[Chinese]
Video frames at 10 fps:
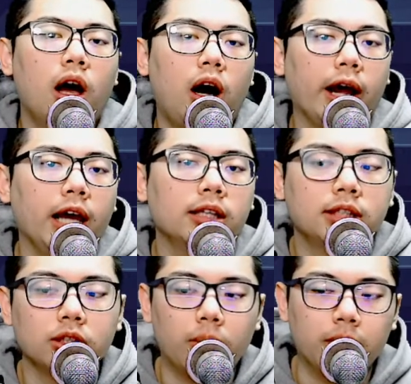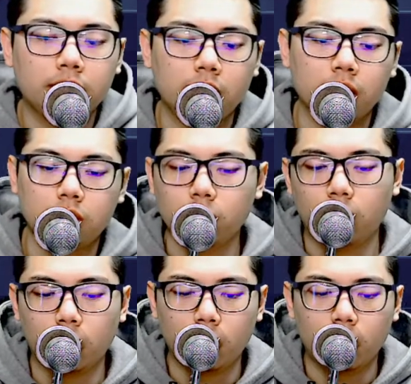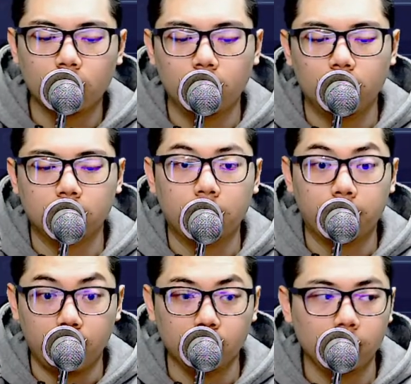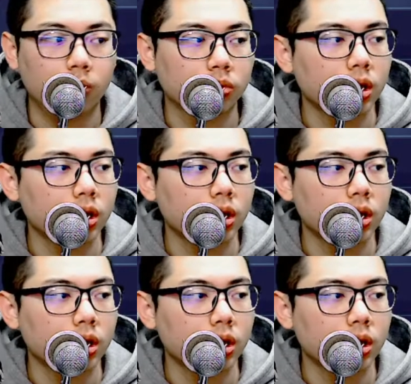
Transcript: OK，这是我们今天做功课的标的物。